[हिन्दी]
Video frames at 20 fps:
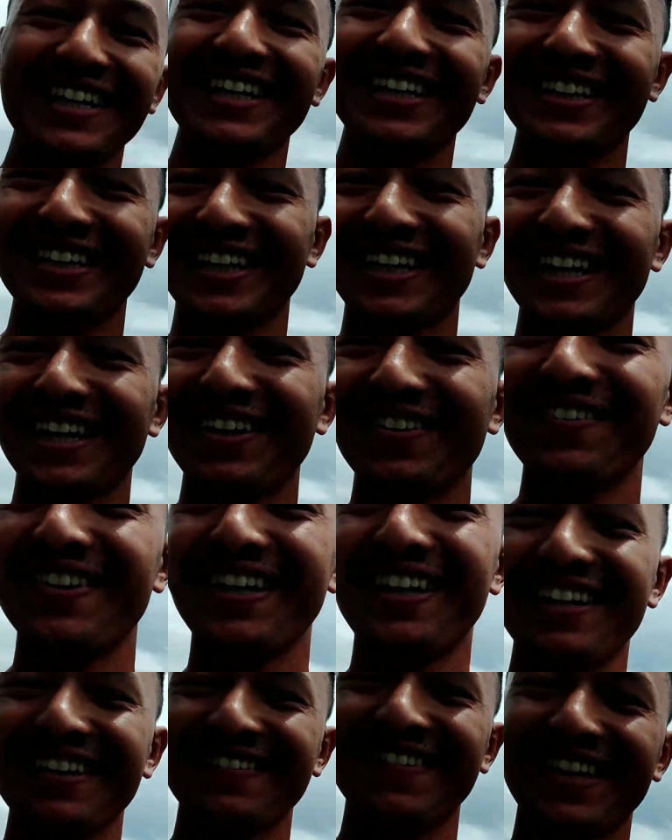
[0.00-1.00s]
लिख देना
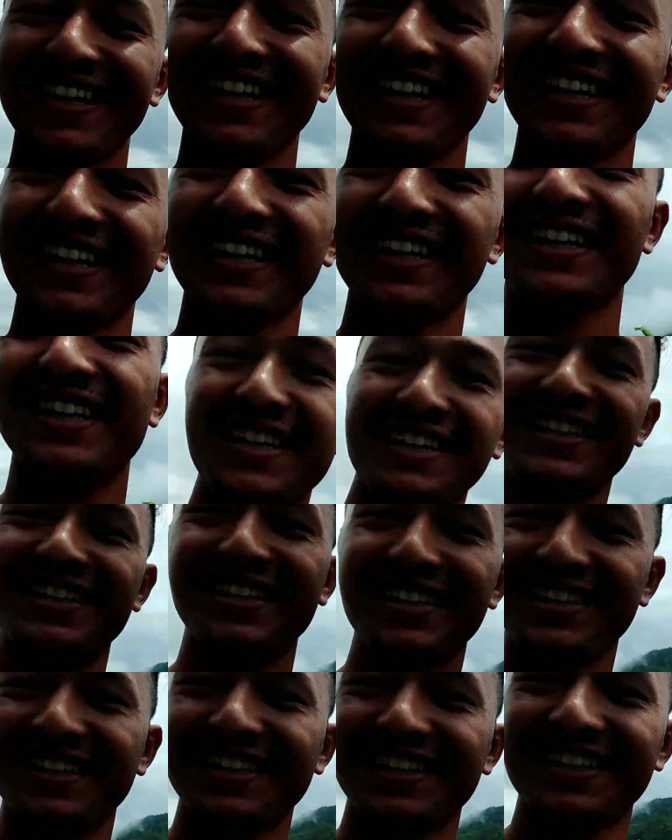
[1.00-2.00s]
कमेंट पे
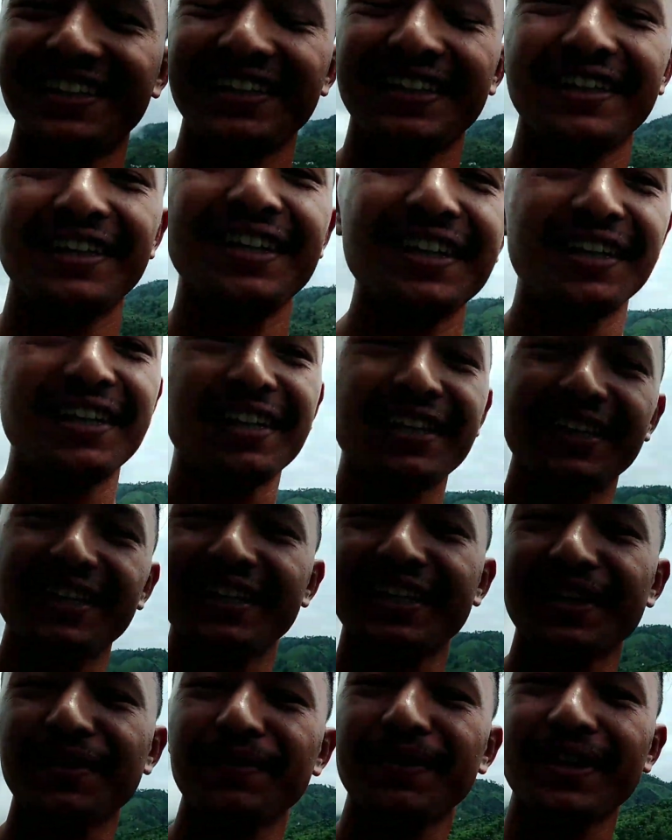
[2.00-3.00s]

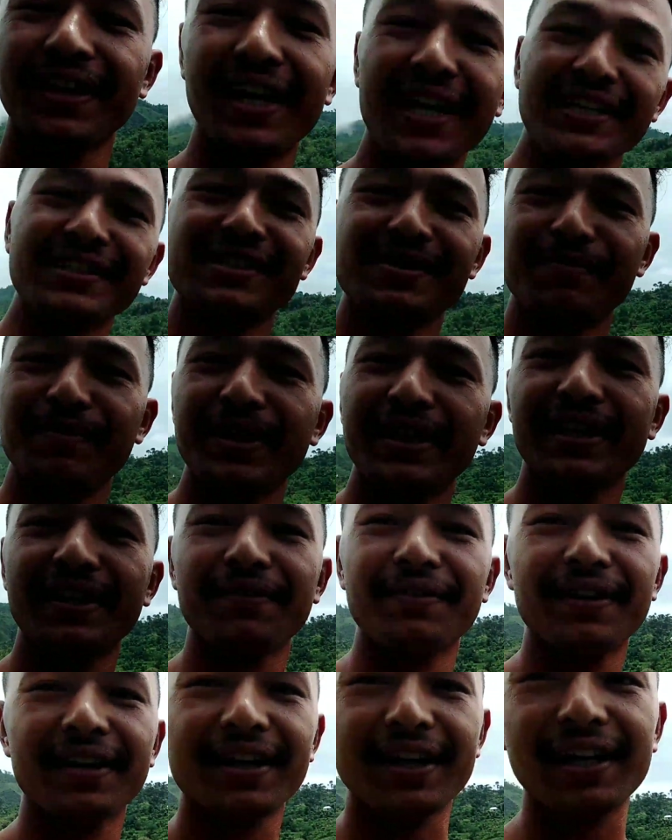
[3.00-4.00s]
ठीक है फिर गाइज मिलते
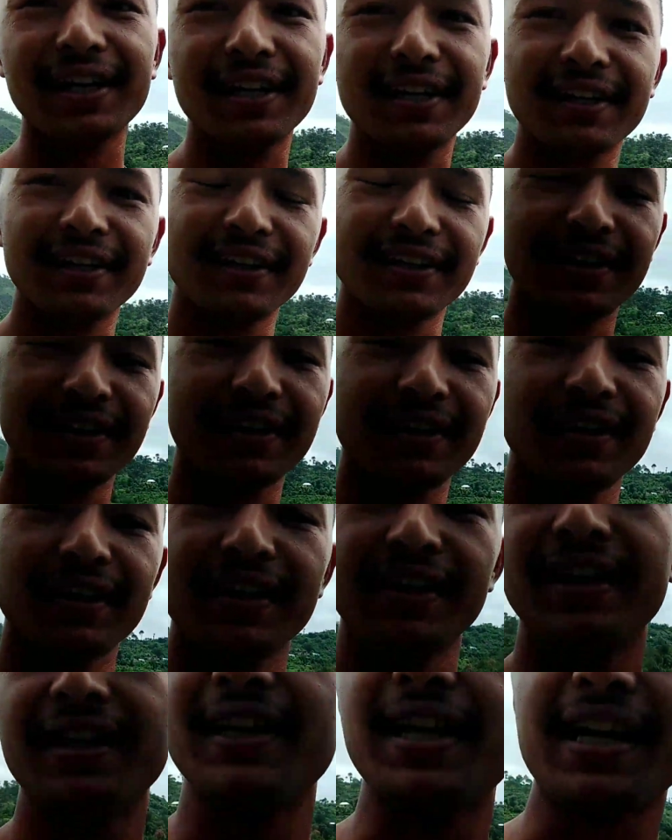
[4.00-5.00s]
हैं फिर कल
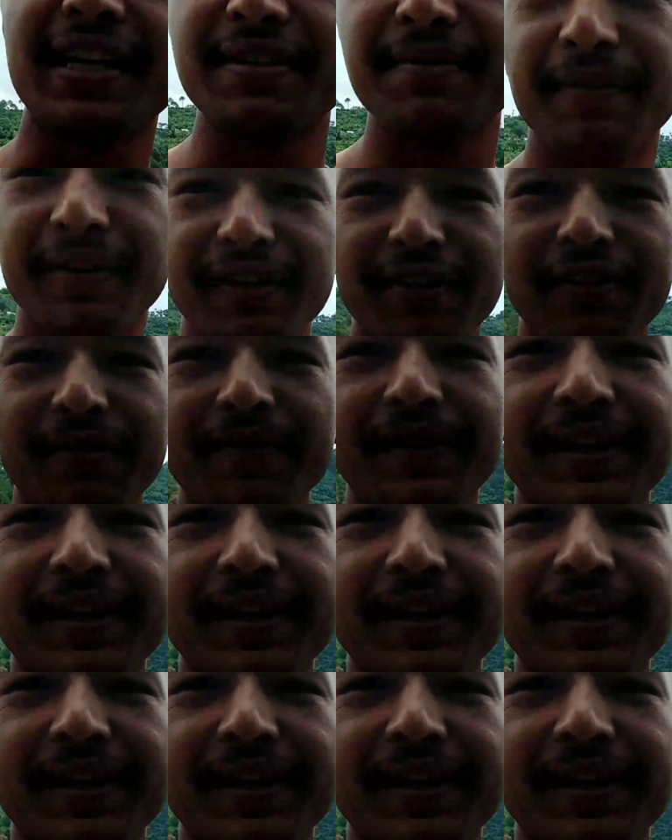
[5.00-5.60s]
नेक्स्ट वीडियो